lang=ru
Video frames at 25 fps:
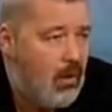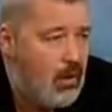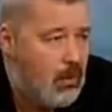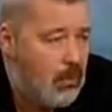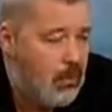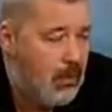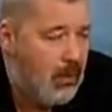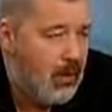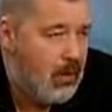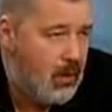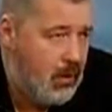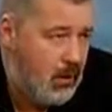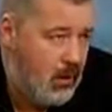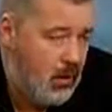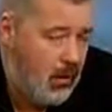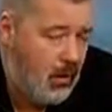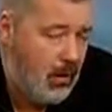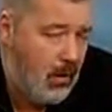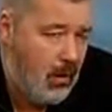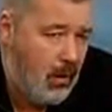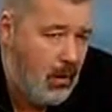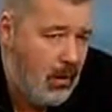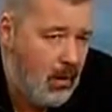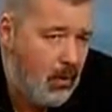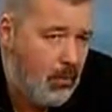а, сплотил,
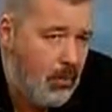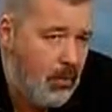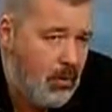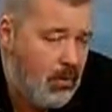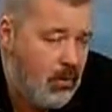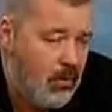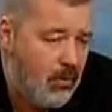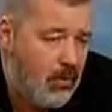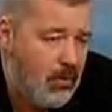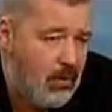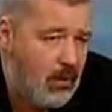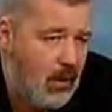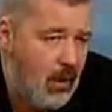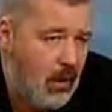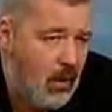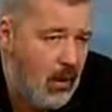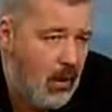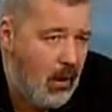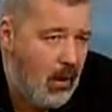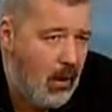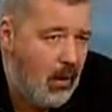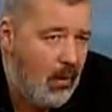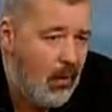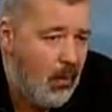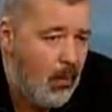и они
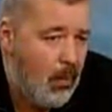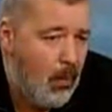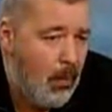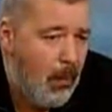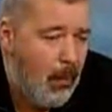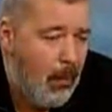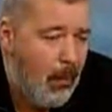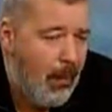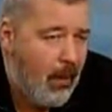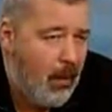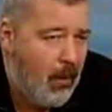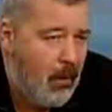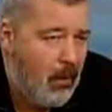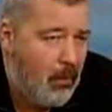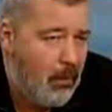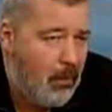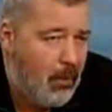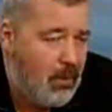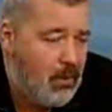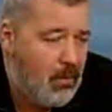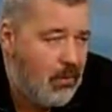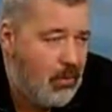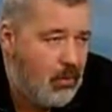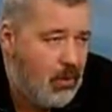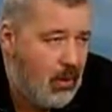противостояли, э,
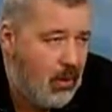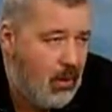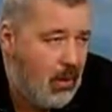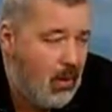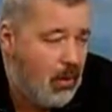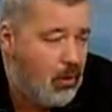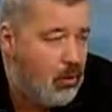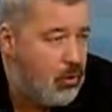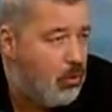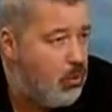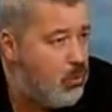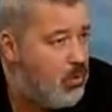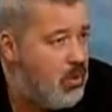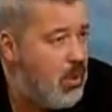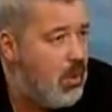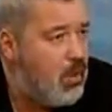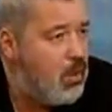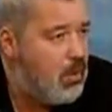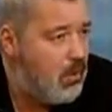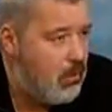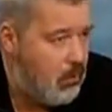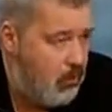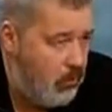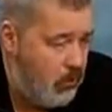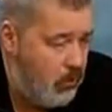противостояли
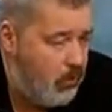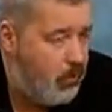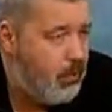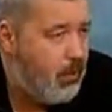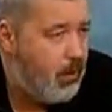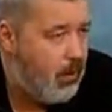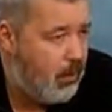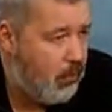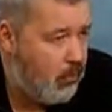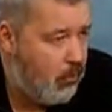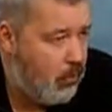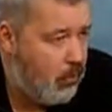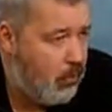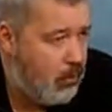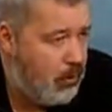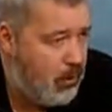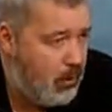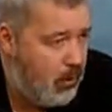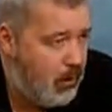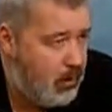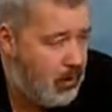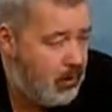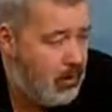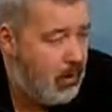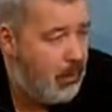студенчеству в первую
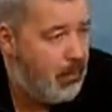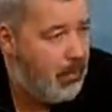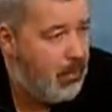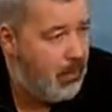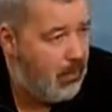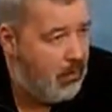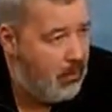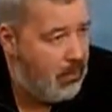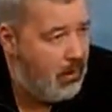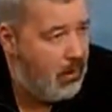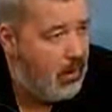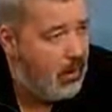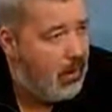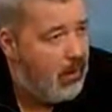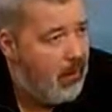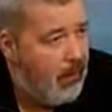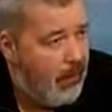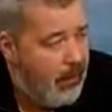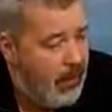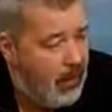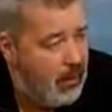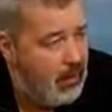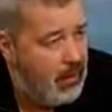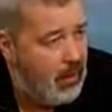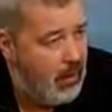очередь, на первых
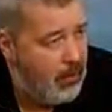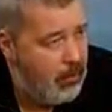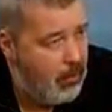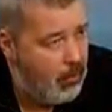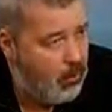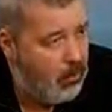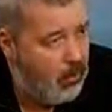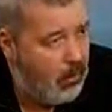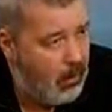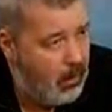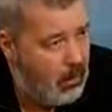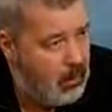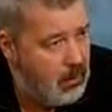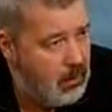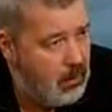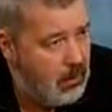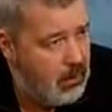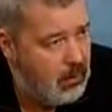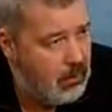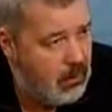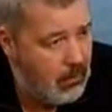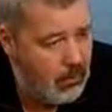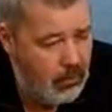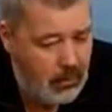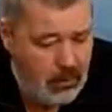этапах
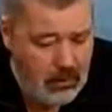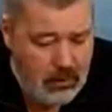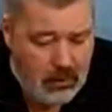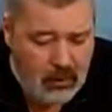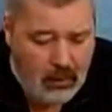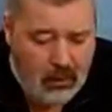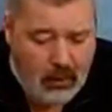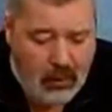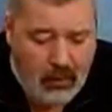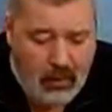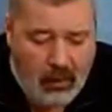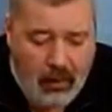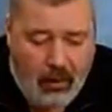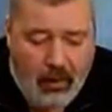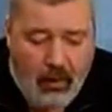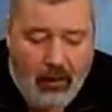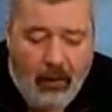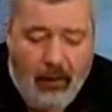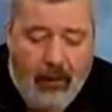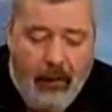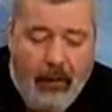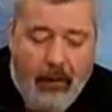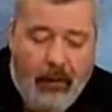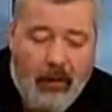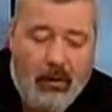украинских событий.
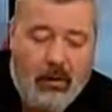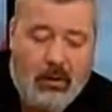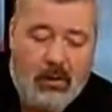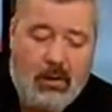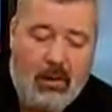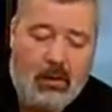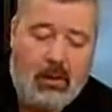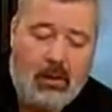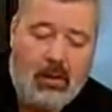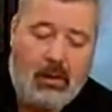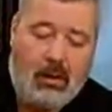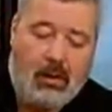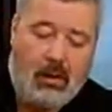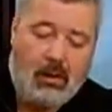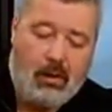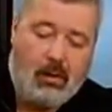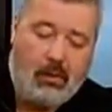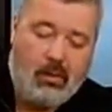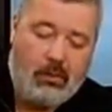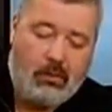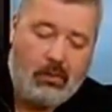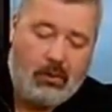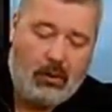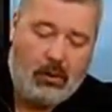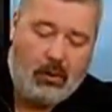Но здесь я
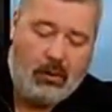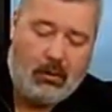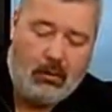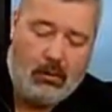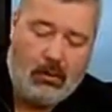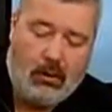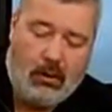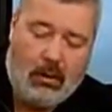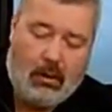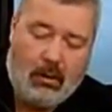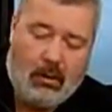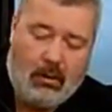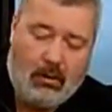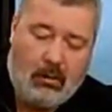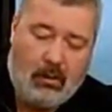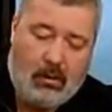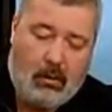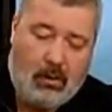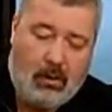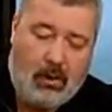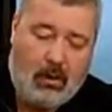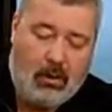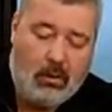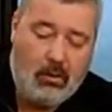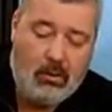хочу всех, друзья,
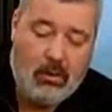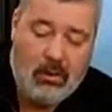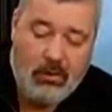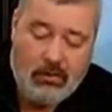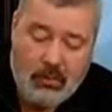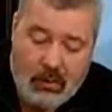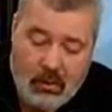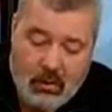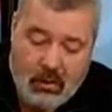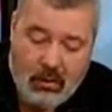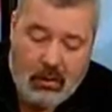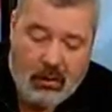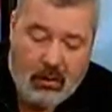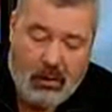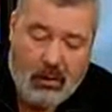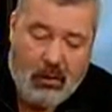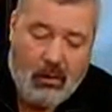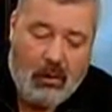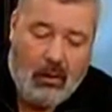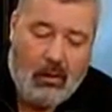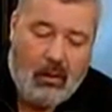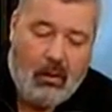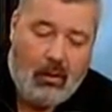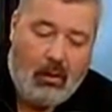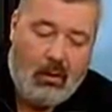сейчас удивить.
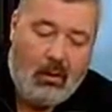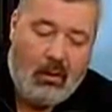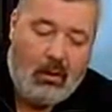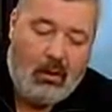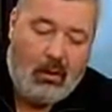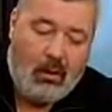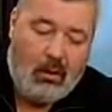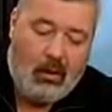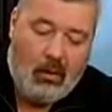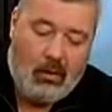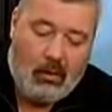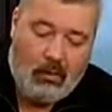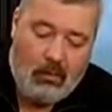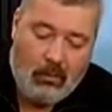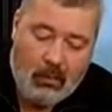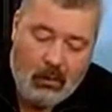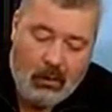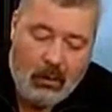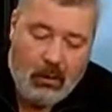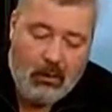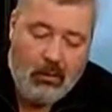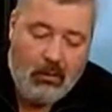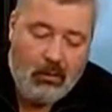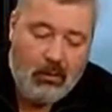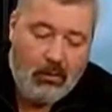
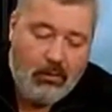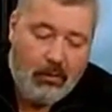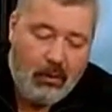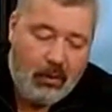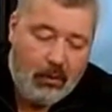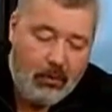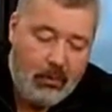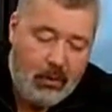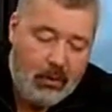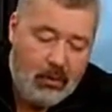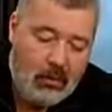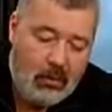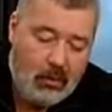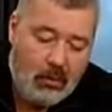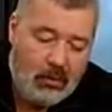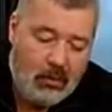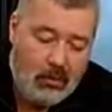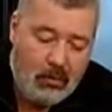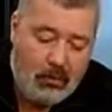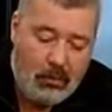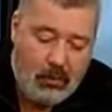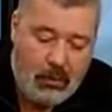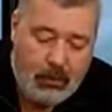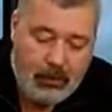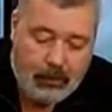Вот какую
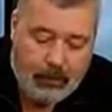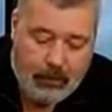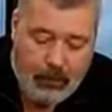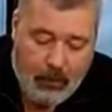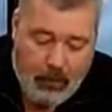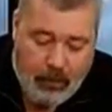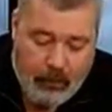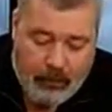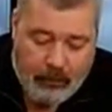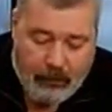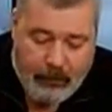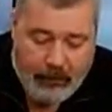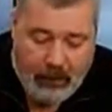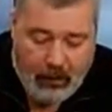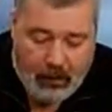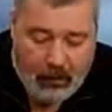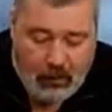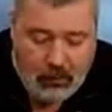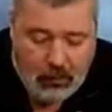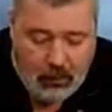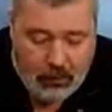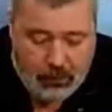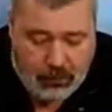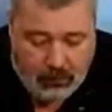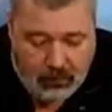информацию мы,
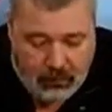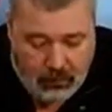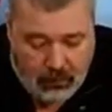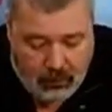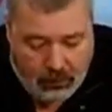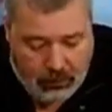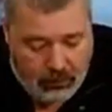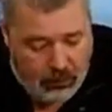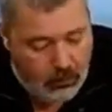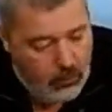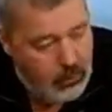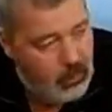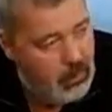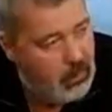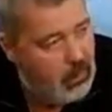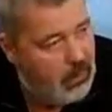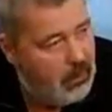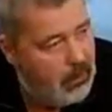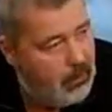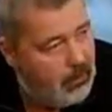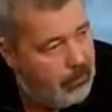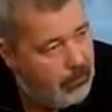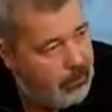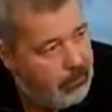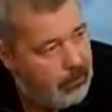собственно говоря,
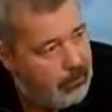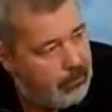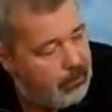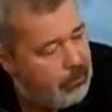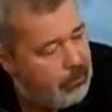получили